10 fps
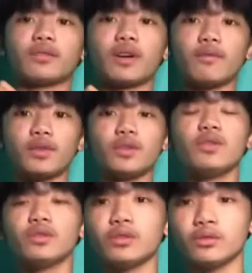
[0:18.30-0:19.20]
mag-review,
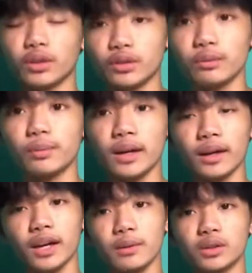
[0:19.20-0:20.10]
huwag niyo palang
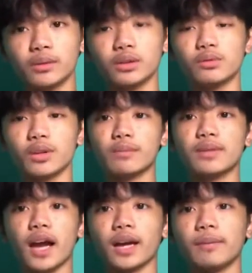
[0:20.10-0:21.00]
kalimutan mag-subscribe
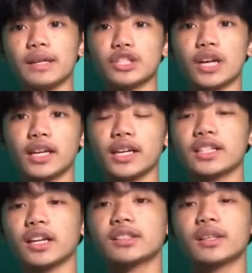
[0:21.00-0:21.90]
sa aking main channel.
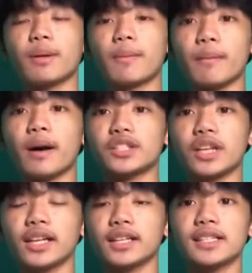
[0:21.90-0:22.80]
Tsaka sa iba pang mga
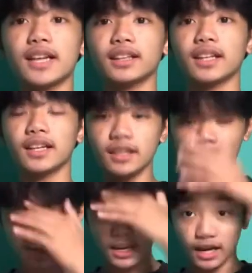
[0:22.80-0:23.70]
channels natin.
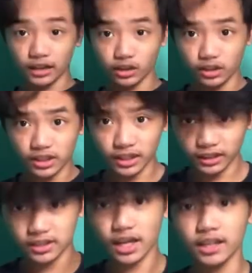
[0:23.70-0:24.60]
At yung isa
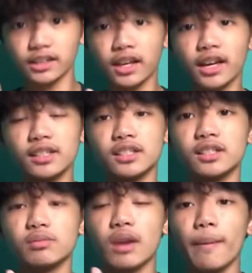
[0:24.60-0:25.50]
nating channel guys,
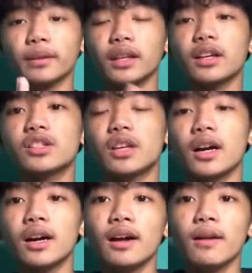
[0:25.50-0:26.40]
is malapit na rin
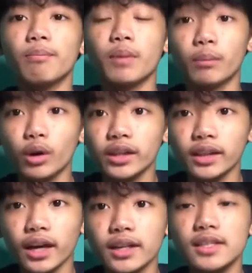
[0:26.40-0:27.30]
siya
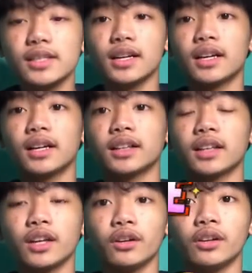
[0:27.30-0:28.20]
ma-monetize.
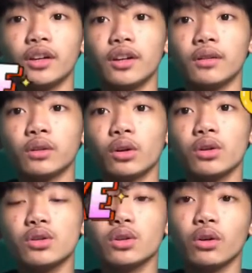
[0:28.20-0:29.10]
uh, ayun no?
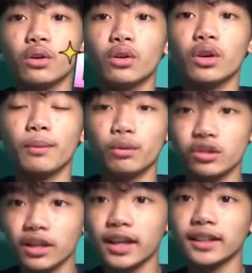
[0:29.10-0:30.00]
So,
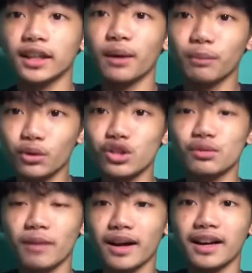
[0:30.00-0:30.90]
i-push na natin ang
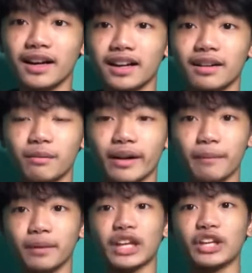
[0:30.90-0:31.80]
i-push para
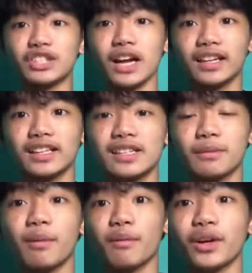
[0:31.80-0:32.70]
marami tayong channels na
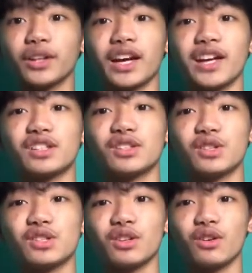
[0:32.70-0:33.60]
mamamonetize, no?
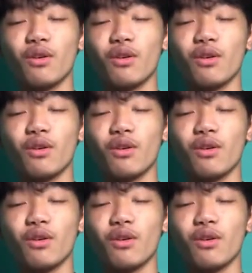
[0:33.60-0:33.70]
So,